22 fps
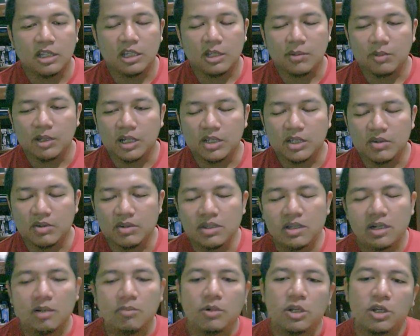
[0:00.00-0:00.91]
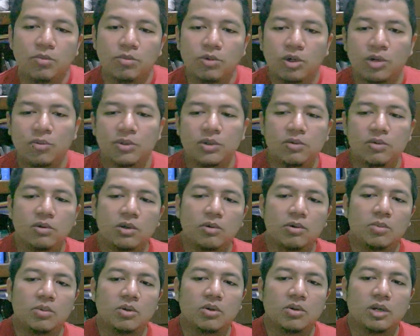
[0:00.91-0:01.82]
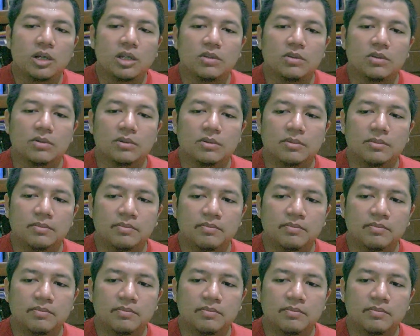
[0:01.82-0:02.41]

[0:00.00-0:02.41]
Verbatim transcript: Terima kasih. Wassalamualaikum warahmatullahi wabarakatuh.